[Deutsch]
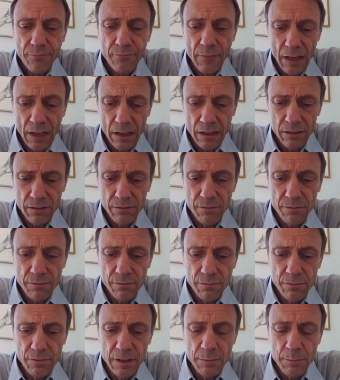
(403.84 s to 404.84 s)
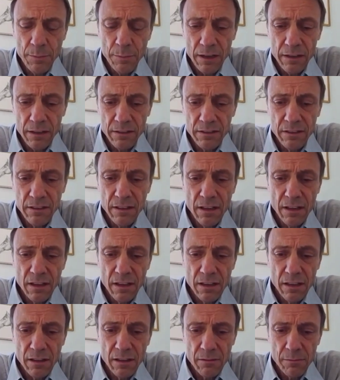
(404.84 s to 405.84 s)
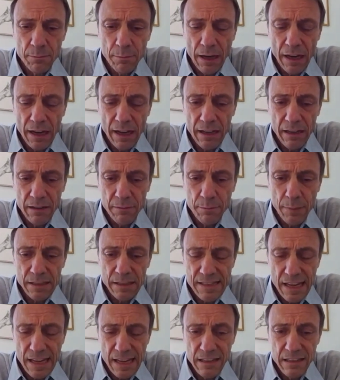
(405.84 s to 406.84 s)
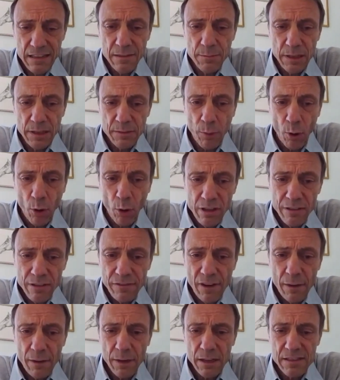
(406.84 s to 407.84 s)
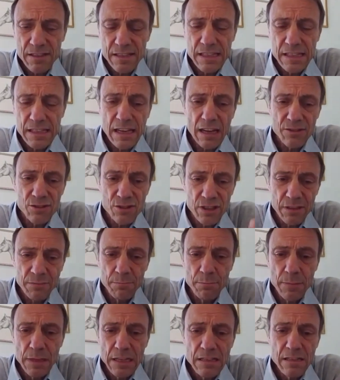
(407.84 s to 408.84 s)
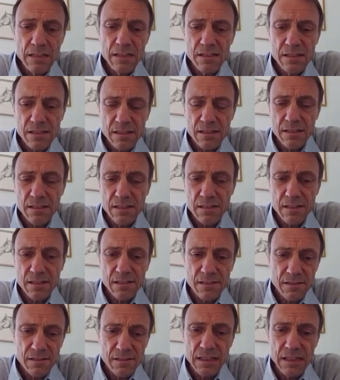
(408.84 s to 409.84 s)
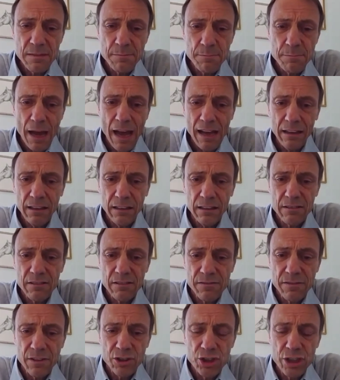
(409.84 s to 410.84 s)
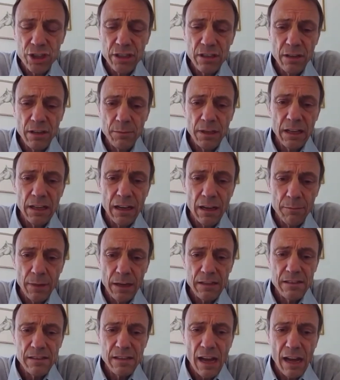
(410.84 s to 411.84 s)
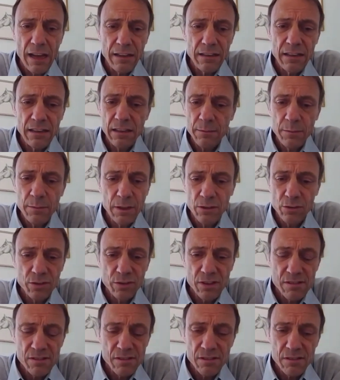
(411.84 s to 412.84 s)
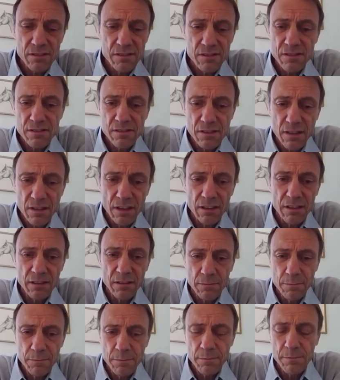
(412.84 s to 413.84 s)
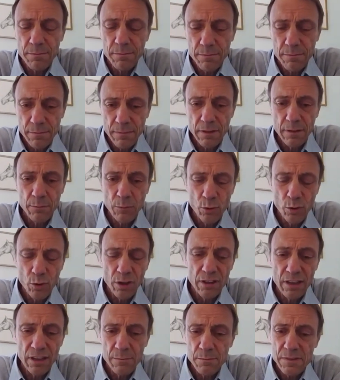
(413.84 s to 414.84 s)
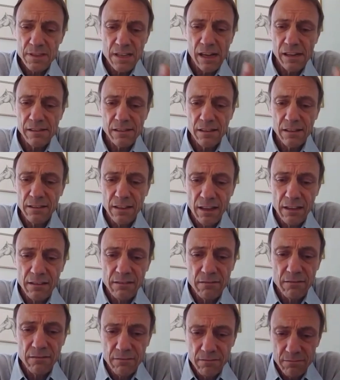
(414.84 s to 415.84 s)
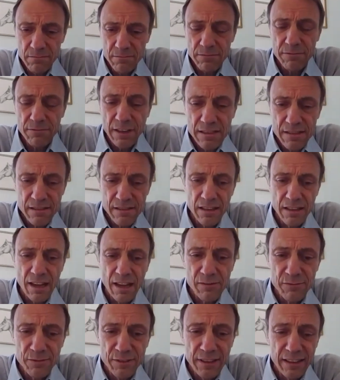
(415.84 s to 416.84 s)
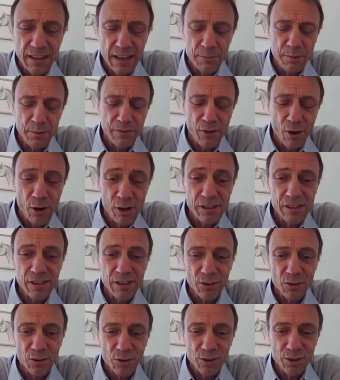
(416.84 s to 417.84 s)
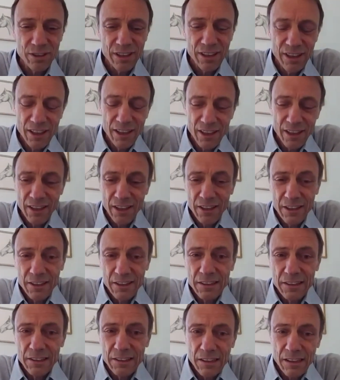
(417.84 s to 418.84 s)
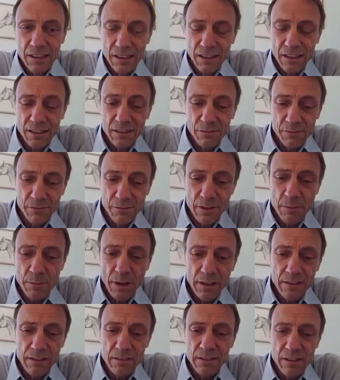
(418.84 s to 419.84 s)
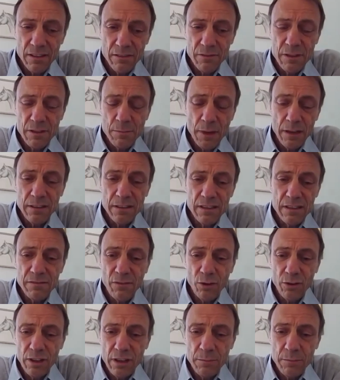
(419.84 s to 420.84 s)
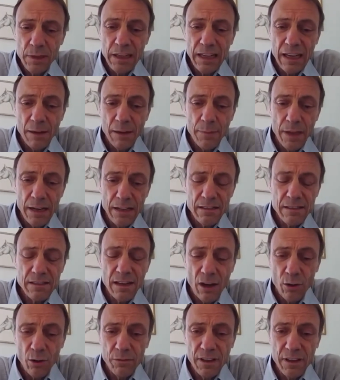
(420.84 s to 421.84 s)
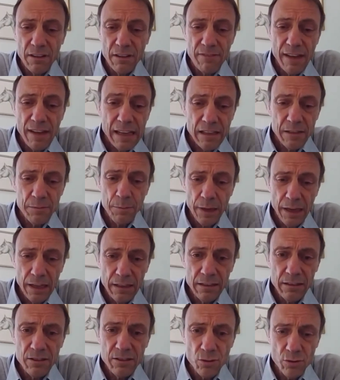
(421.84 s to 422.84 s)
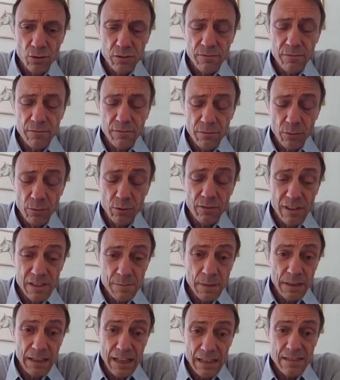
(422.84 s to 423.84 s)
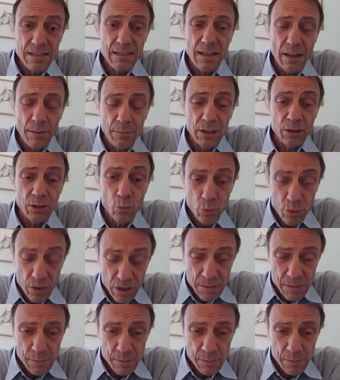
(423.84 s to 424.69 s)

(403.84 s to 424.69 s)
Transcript: äh, wie man bei Patienten mit Polypharmazie, also die mindestens sieben, acht verschiedene Medikamente einnehmen, und das ist äh, im höheren Lebensalter dann fast die Hälfte der Bevölkerung, äh, wie, man, wie man die von den Medikamenten auch wieder wegbringt und, und was man tatsächlich damit Gutes